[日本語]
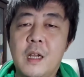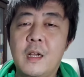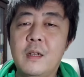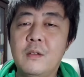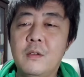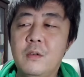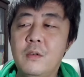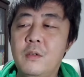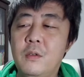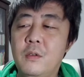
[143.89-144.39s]
あ
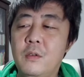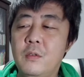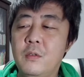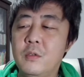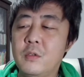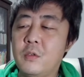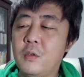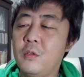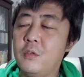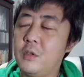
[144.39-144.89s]
の
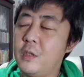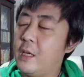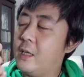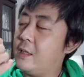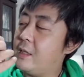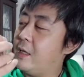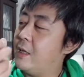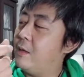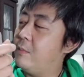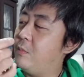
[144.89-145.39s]
男
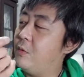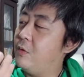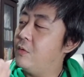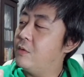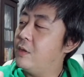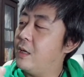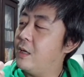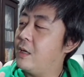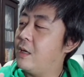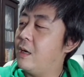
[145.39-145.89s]
だったらもう
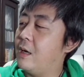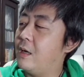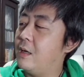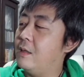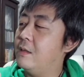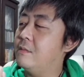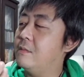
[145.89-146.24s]
なんか、